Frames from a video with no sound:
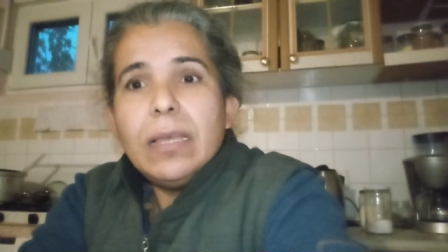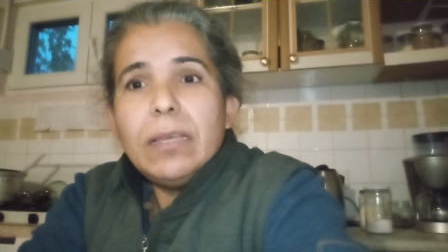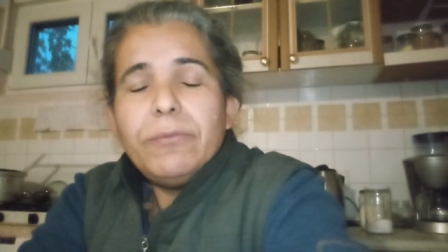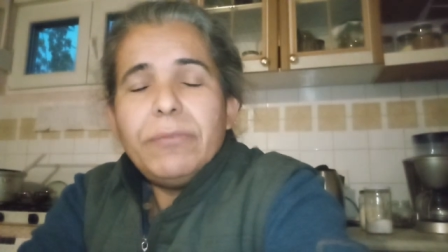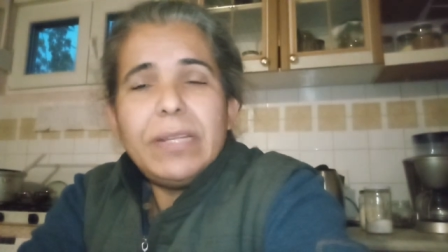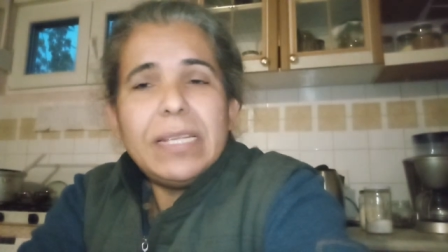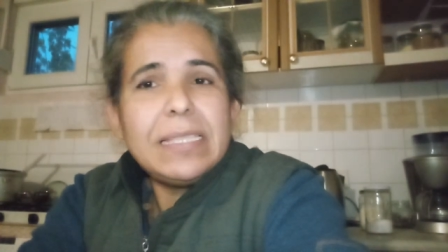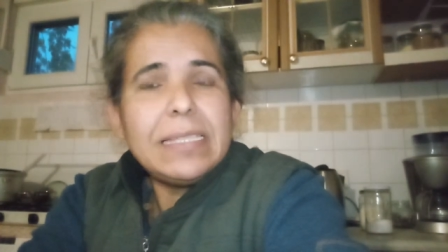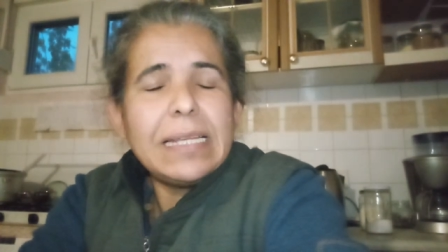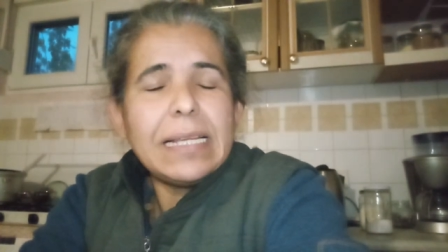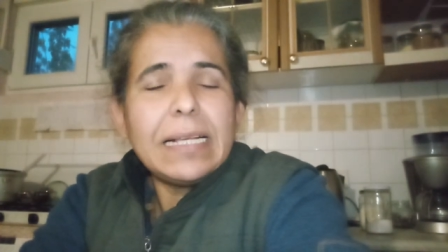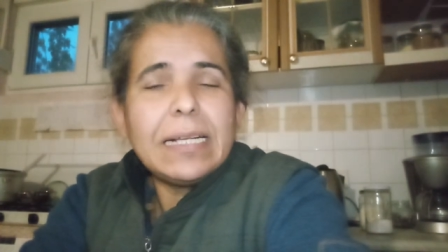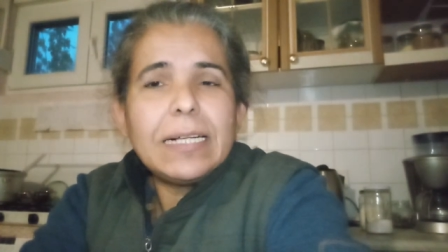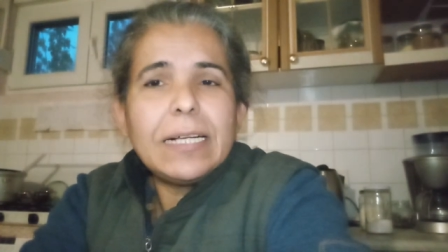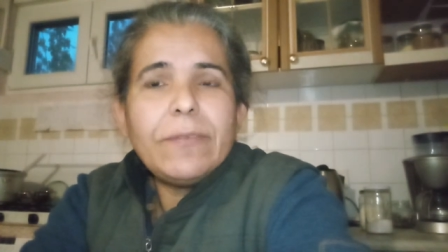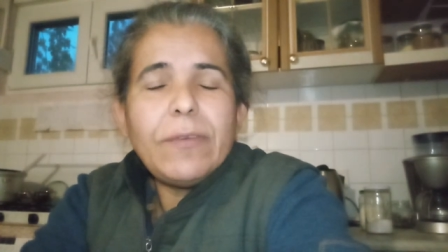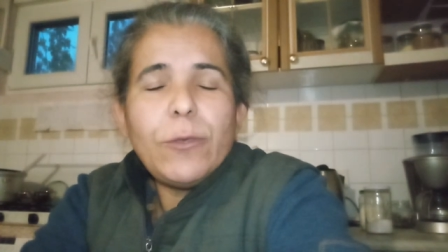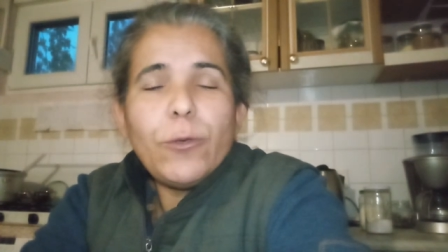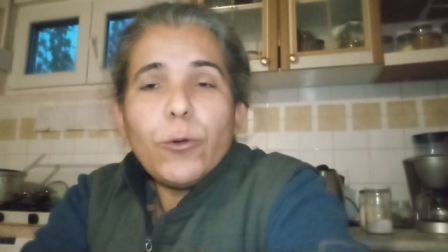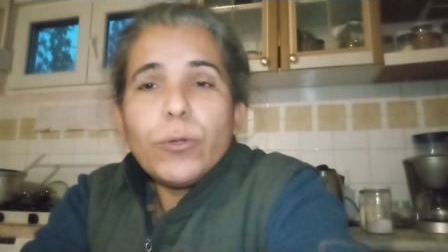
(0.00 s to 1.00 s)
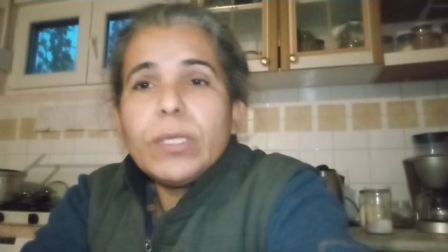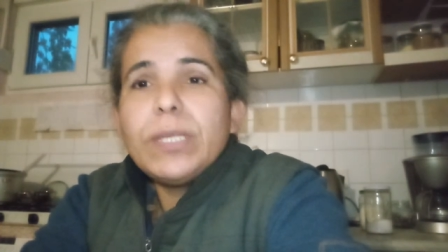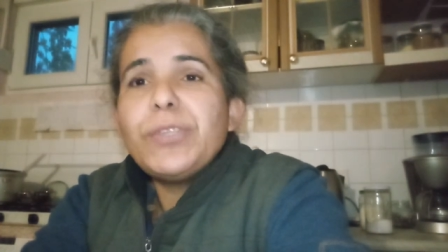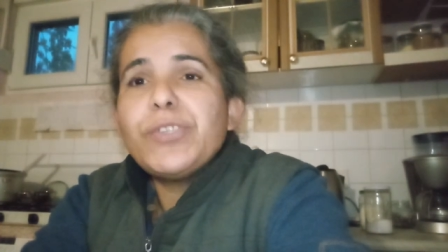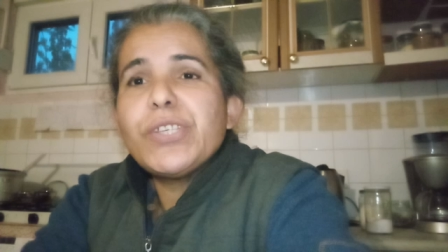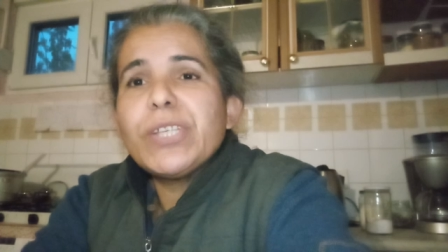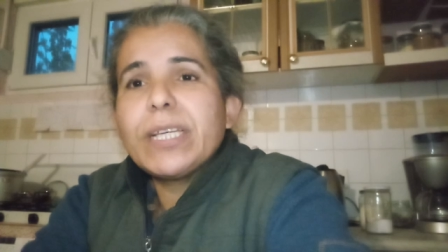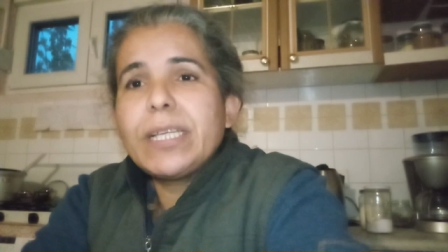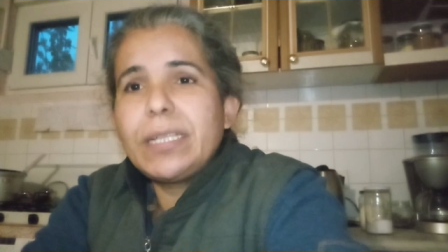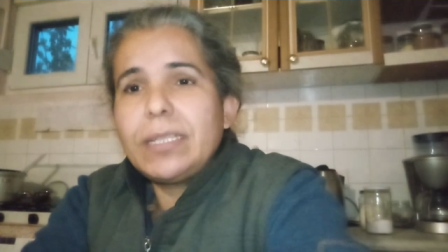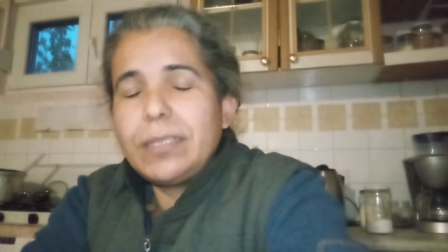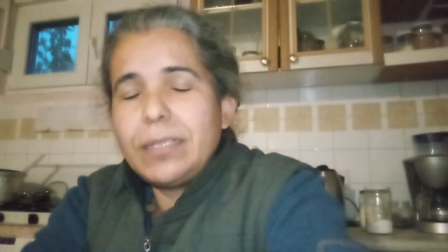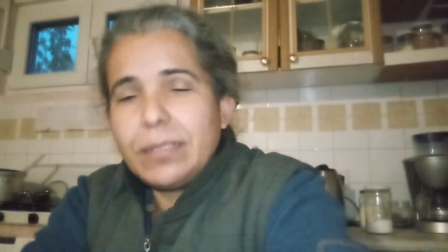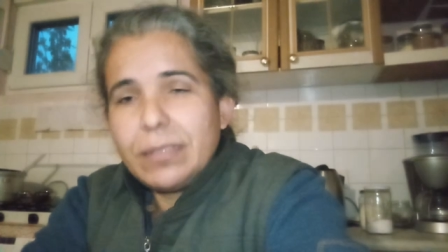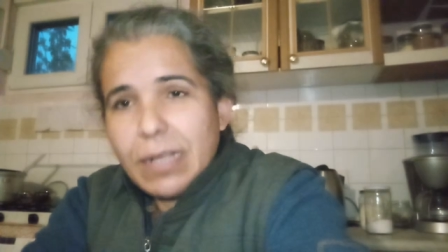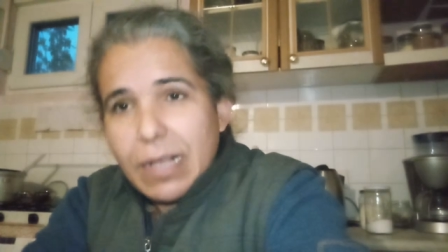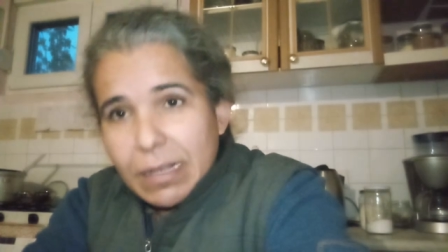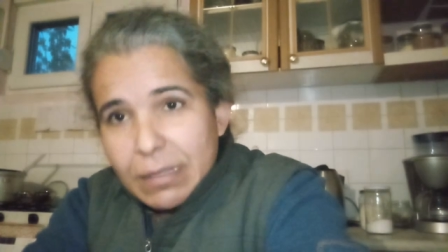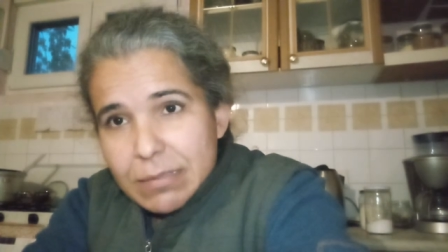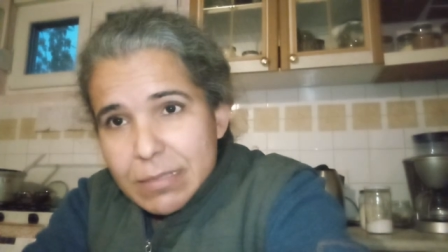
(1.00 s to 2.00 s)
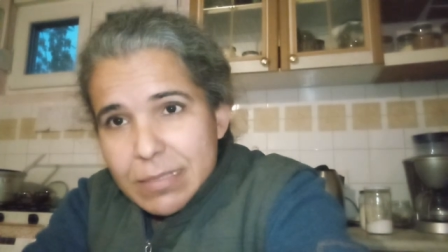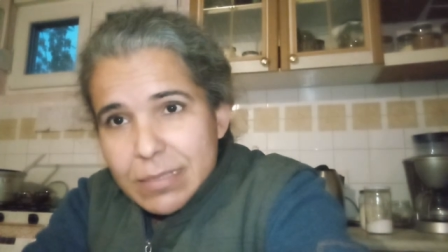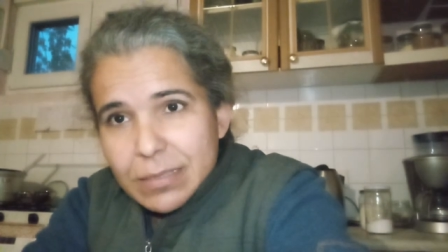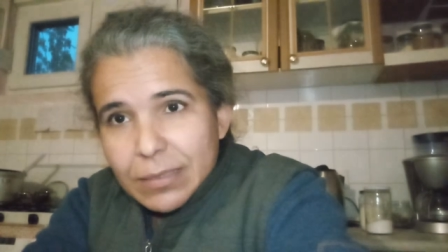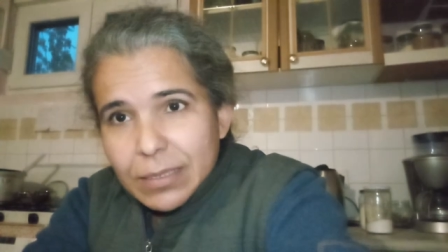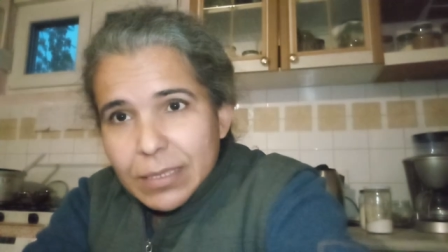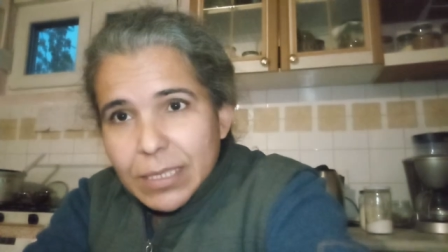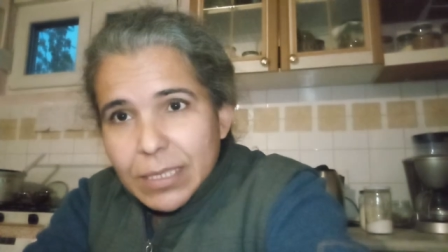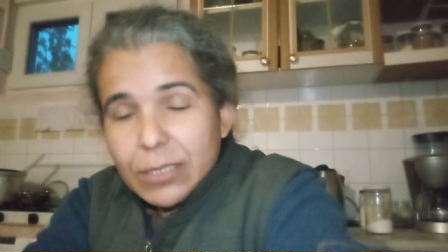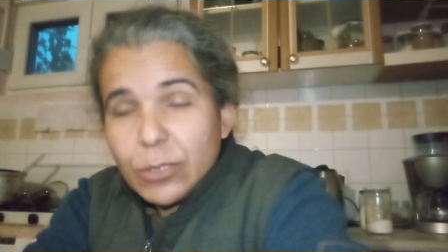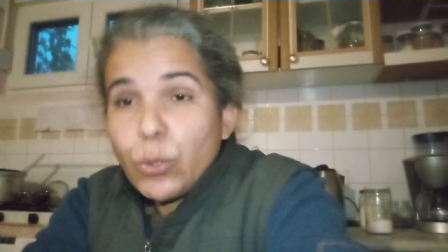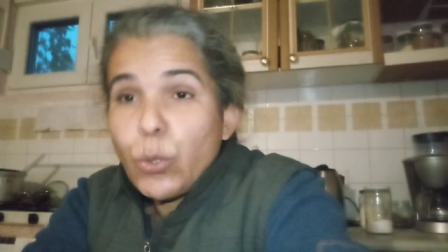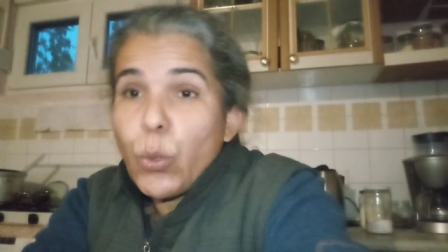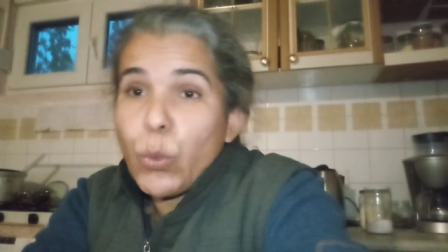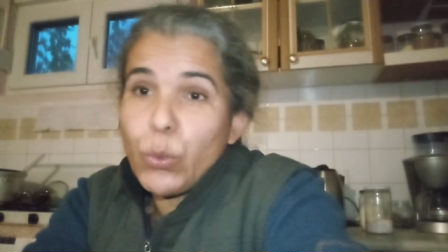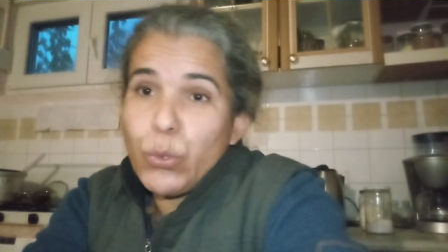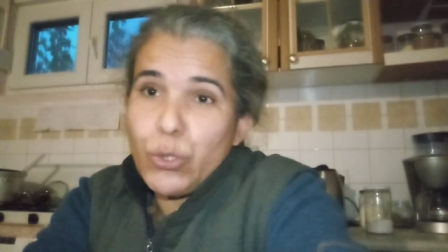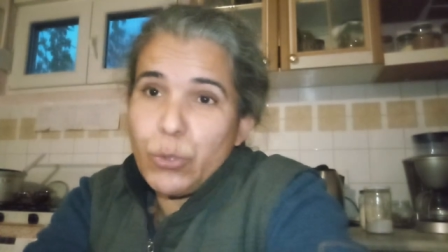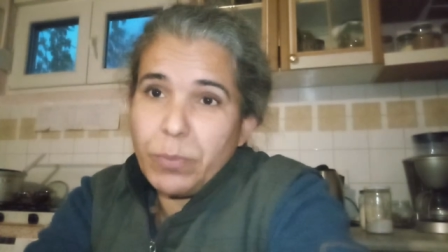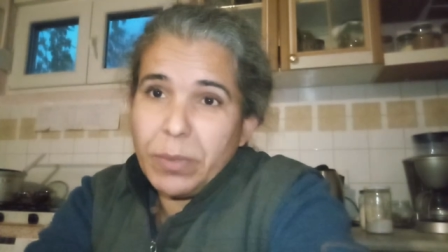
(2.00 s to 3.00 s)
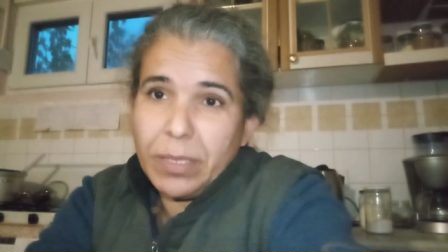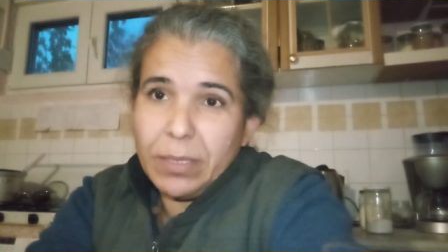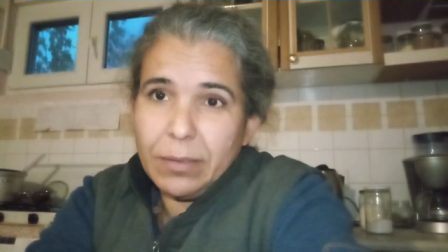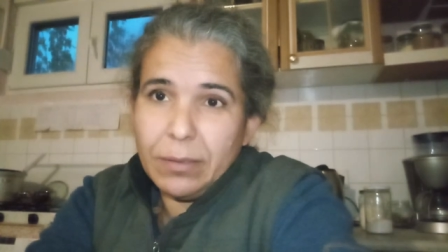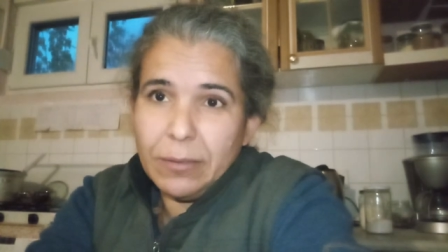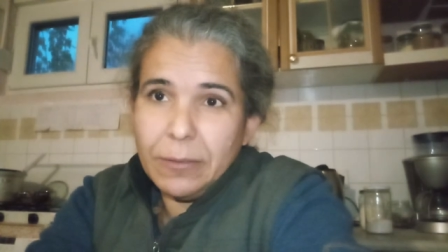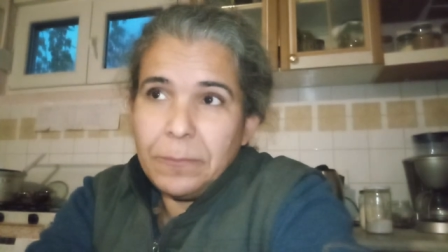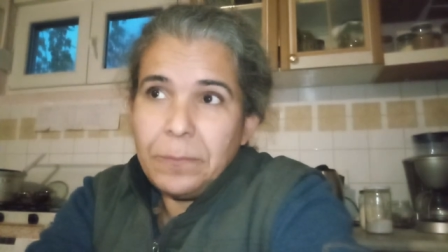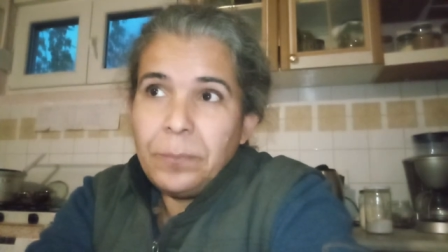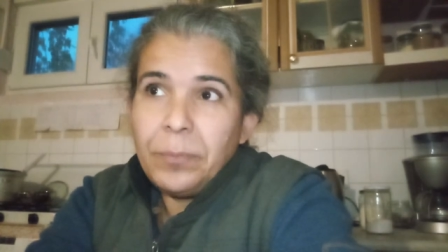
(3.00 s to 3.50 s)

Filtre kahve yok denecek kadar az ya da korkunç pahalı.